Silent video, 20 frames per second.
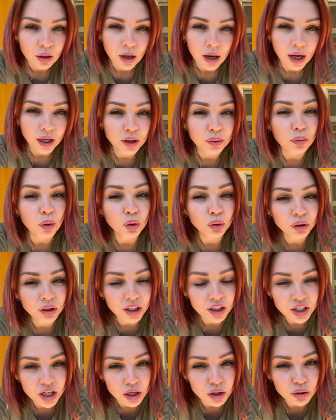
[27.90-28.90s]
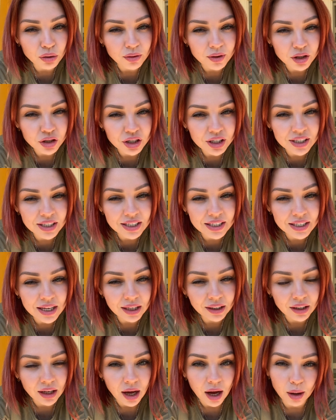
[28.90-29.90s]
они могут начаться у вас в
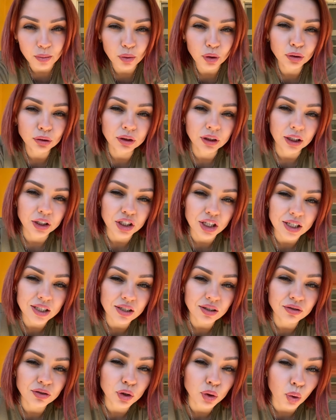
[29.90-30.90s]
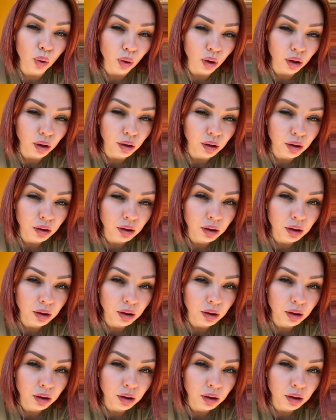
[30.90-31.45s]
60, а могут начаться в 40.